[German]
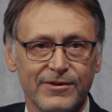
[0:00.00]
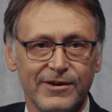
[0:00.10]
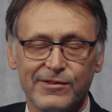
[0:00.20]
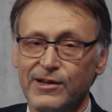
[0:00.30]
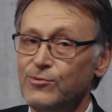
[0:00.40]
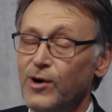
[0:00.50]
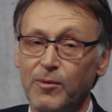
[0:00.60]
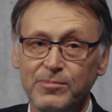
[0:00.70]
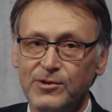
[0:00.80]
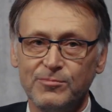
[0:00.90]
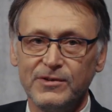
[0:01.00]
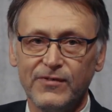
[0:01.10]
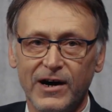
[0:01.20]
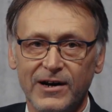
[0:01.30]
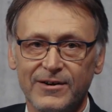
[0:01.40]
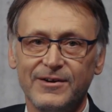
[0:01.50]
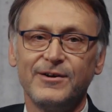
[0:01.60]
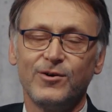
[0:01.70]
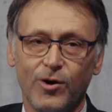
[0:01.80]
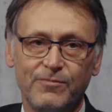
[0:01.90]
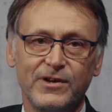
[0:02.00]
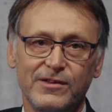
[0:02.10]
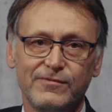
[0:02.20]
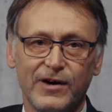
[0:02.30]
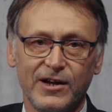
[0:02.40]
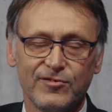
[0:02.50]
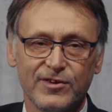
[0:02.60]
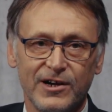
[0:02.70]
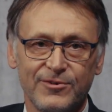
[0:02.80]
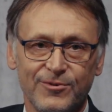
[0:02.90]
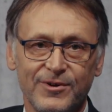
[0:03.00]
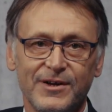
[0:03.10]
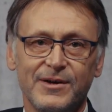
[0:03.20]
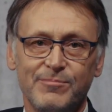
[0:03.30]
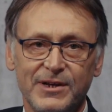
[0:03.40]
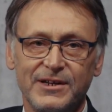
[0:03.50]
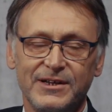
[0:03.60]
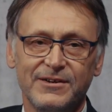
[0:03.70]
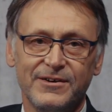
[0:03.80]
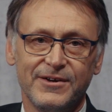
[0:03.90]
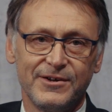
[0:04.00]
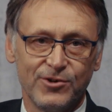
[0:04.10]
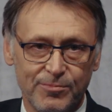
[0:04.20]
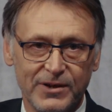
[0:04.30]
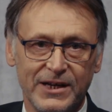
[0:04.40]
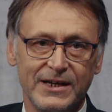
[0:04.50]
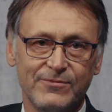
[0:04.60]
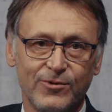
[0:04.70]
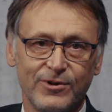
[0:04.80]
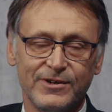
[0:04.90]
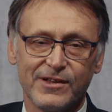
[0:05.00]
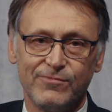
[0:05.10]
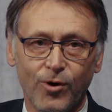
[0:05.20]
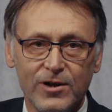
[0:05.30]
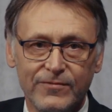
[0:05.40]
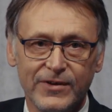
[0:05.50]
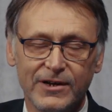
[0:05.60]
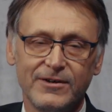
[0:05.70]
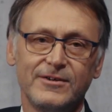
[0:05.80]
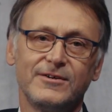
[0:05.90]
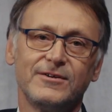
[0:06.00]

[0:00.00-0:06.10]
Es geht überhaupt nicht um die Frage, ob wir diese Veranstaltung mit Ihnen noch begehen wollen. Das wollen wir